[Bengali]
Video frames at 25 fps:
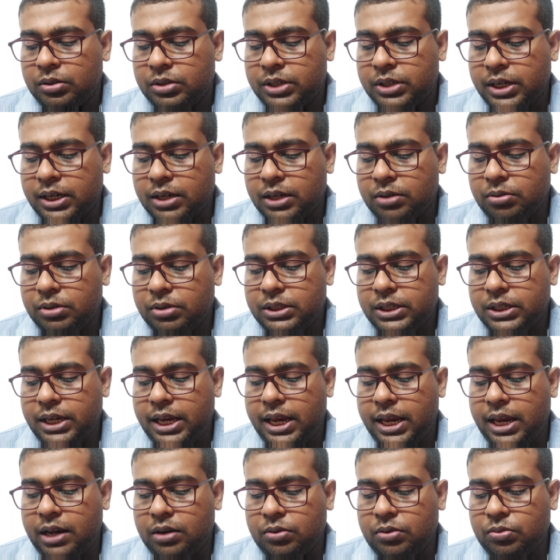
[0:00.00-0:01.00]
সেটা হচ্ছে
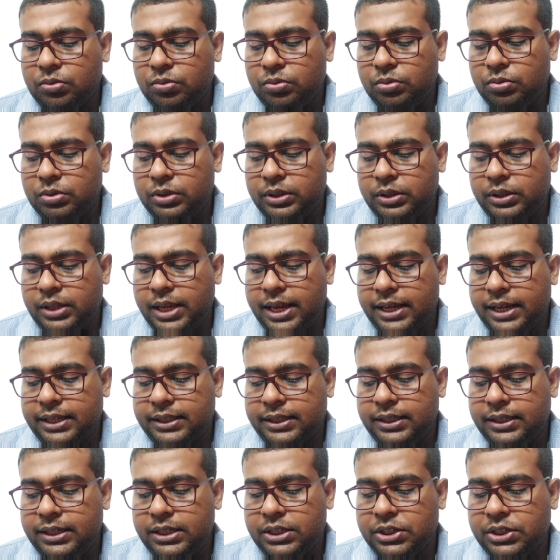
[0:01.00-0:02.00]
একুশ
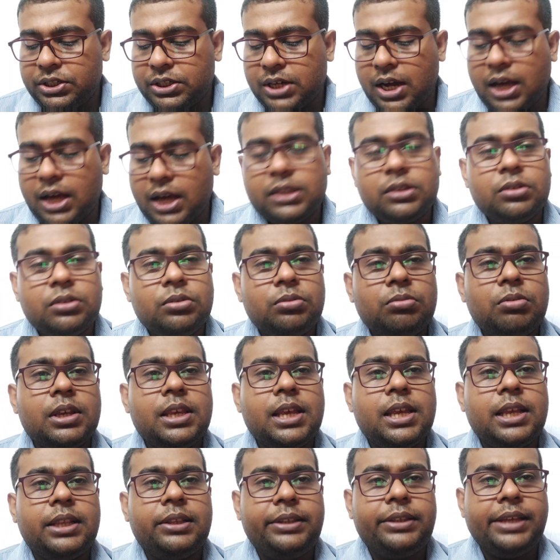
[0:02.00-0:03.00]
একত্রিশ সাত দু
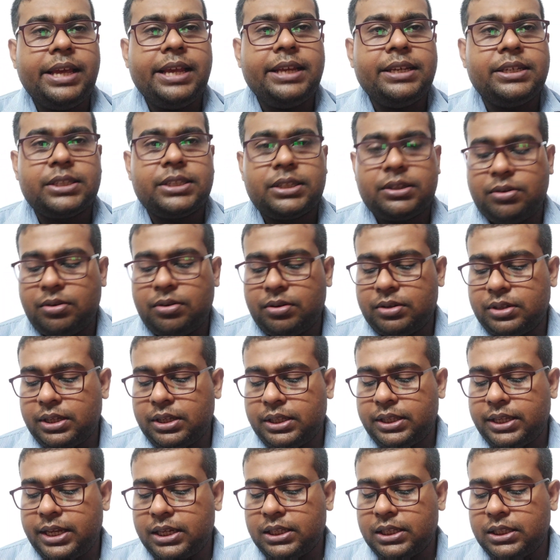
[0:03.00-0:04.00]
হাজার তেইশ
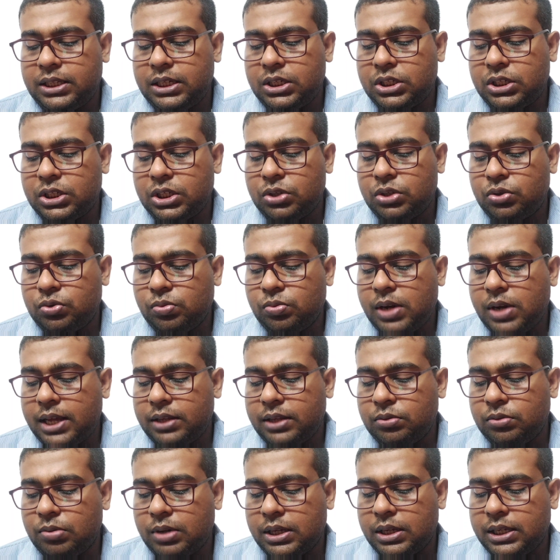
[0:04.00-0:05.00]
অর্থাৎ একত্রিশে
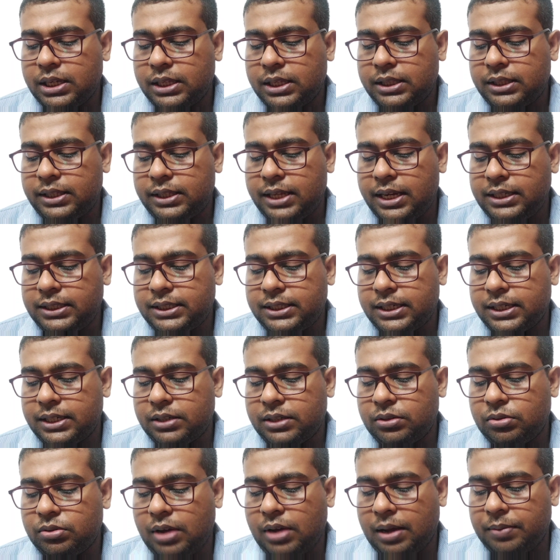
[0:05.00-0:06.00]
জুলাই দু হাজার তেইশে
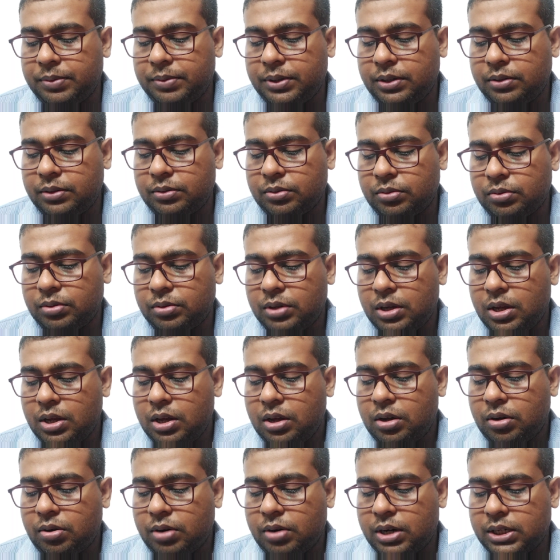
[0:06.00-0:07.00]
কিন্তু আবেদন
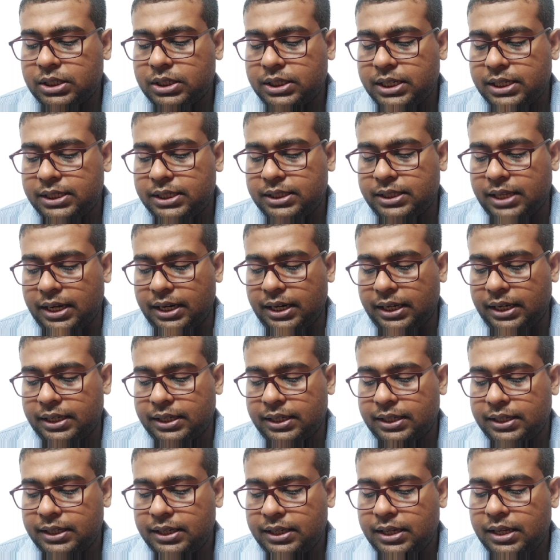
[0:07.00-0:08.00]
করার শেষ তারিখ
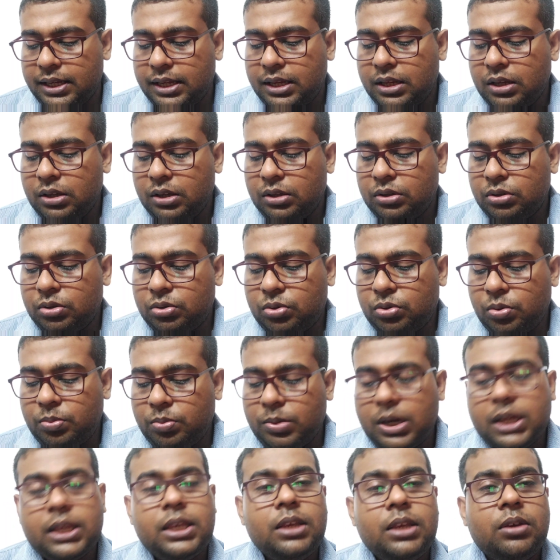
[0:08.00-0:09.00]
তো
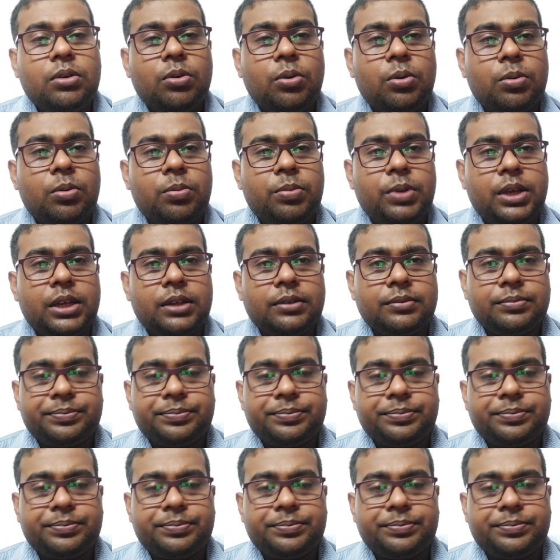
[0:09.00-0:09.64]
তোমরা কি করবে